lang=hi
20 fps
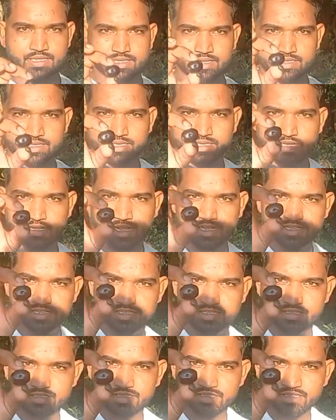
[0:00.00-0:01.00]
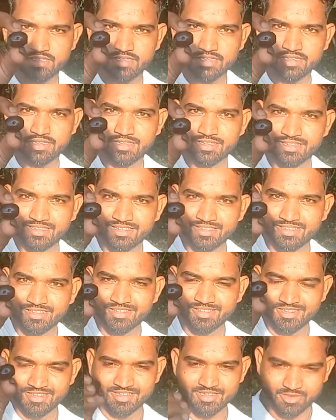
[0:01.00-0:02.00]
ये देखिए गाइज
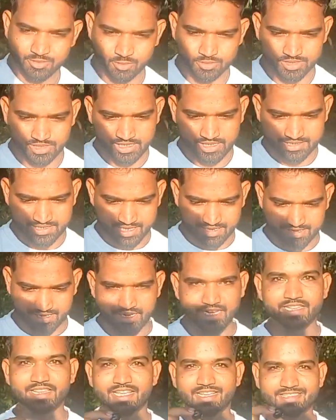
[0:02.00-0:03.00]
तो चलिए चेक करके